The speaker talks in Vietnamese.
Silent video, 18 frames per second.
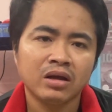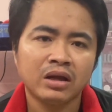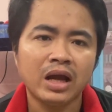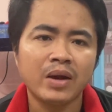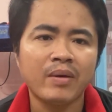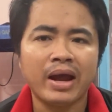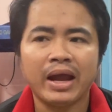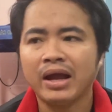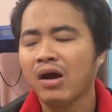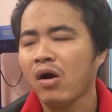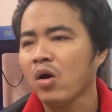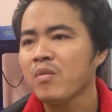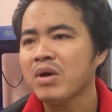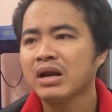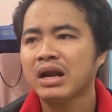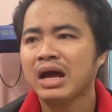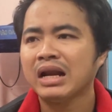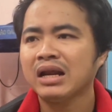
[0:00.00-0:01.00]
các bạn hỏi
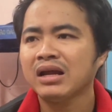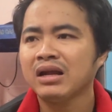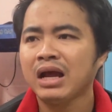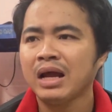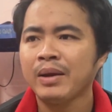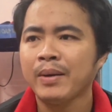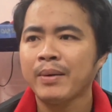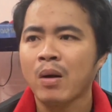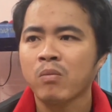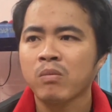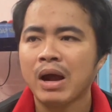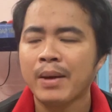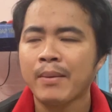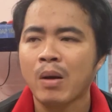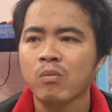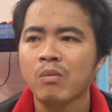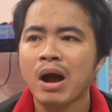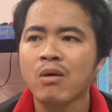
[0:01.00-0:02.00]
mình là anh nói, em học
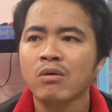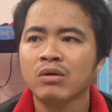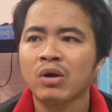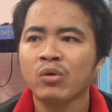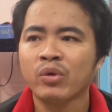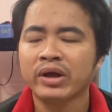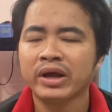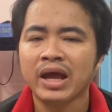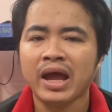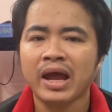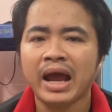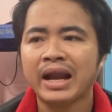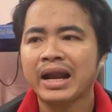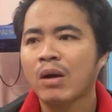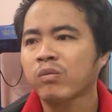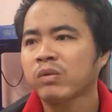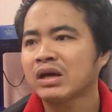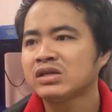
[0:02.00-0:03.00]
em học bao lâu qua nghề
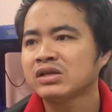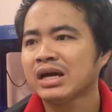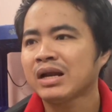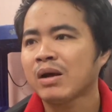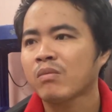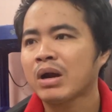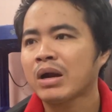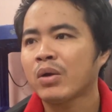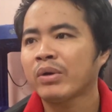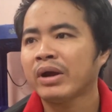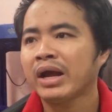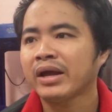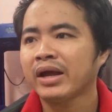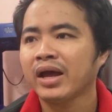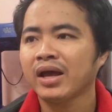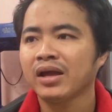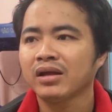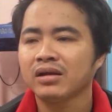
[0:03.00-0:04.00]
anh học ngày xưa anh học bao lâu qua
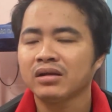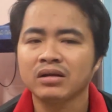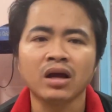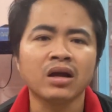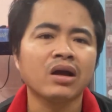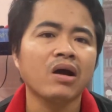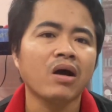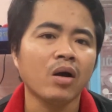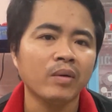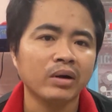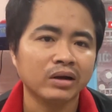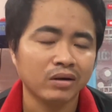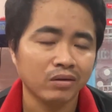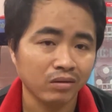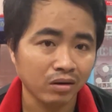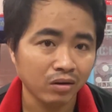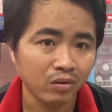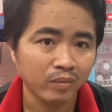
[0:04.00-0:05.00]
nghề đừng có hỏi mình
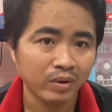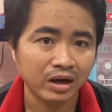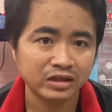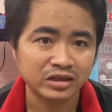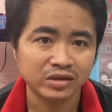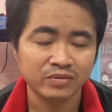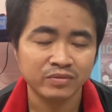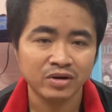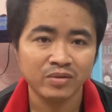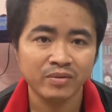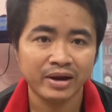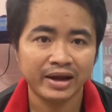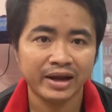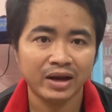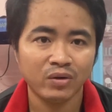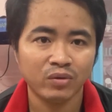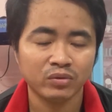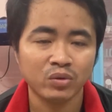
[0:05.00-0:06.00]
câu đó luôn mà thật sự mà nói
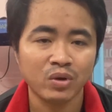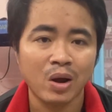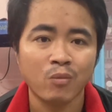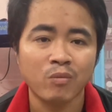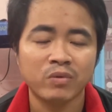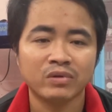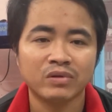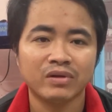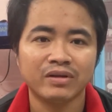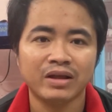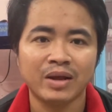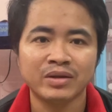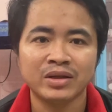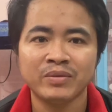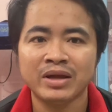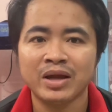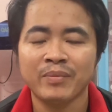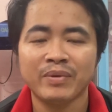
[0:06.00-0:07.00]
bạn nghe tôi học hiện
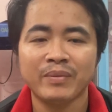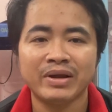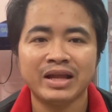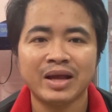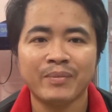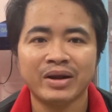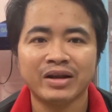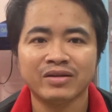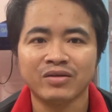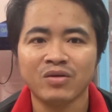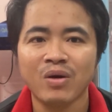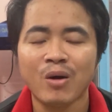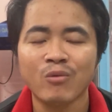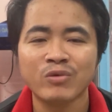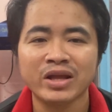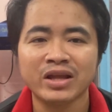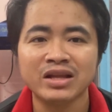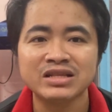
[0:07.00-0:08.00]
tới bây giờ bây giờ mình cũng
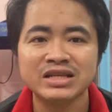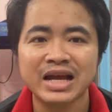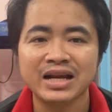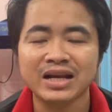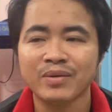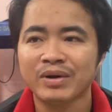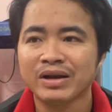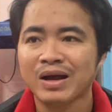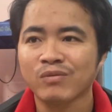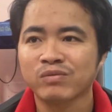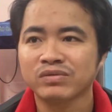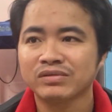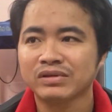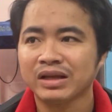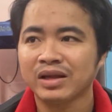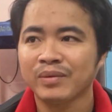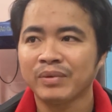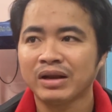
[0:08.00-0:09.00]
không nhớ chính xác là mình học
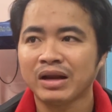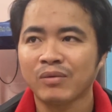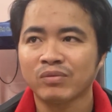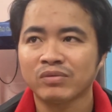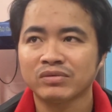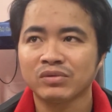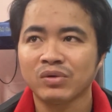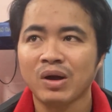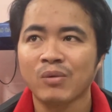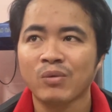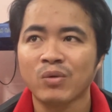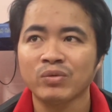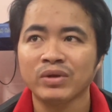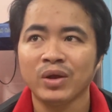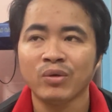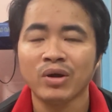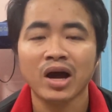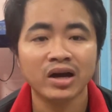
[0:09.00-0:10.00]
tại vì mình học tôi học
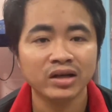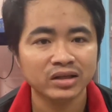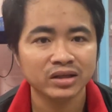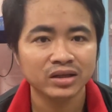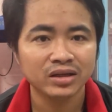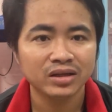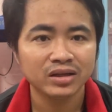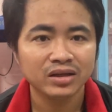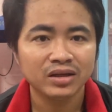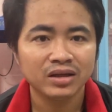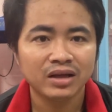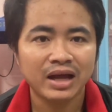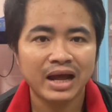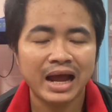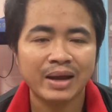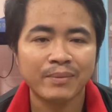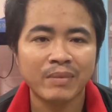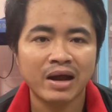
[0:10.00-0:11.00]
cũng nhiều nơi
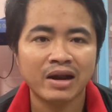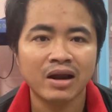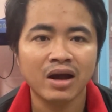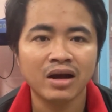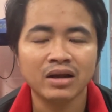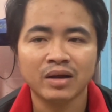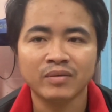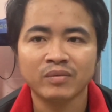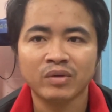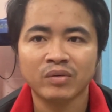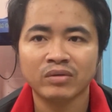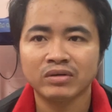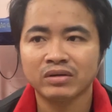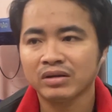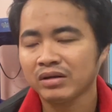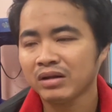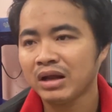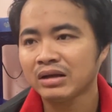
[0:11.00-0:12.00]
hai ba nơi là,
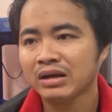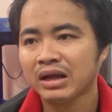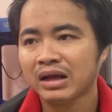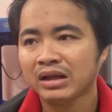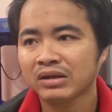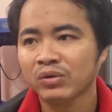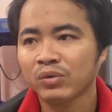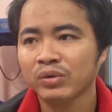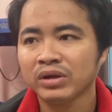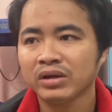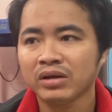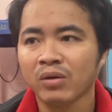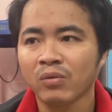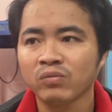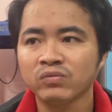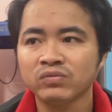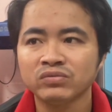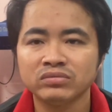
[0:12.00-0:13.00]
nên là tôi
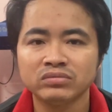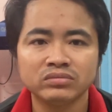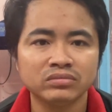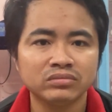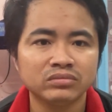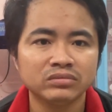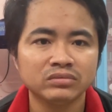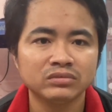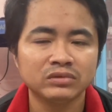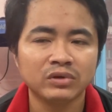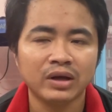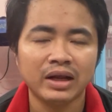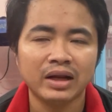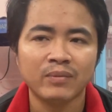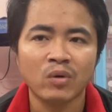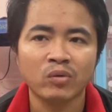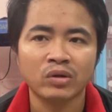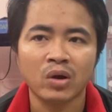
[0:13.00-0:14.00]
cũng
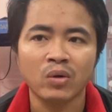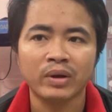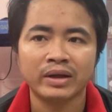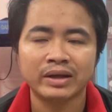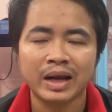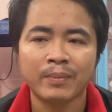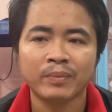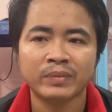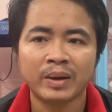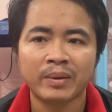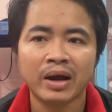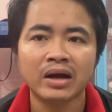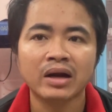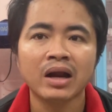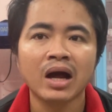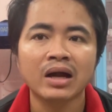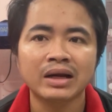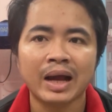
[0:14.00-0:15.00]
thể là một chỗ này năm năm
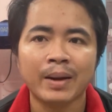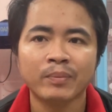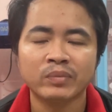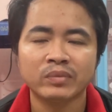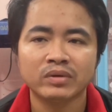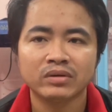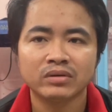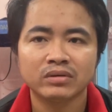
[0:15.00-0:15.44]
hơn hơn năm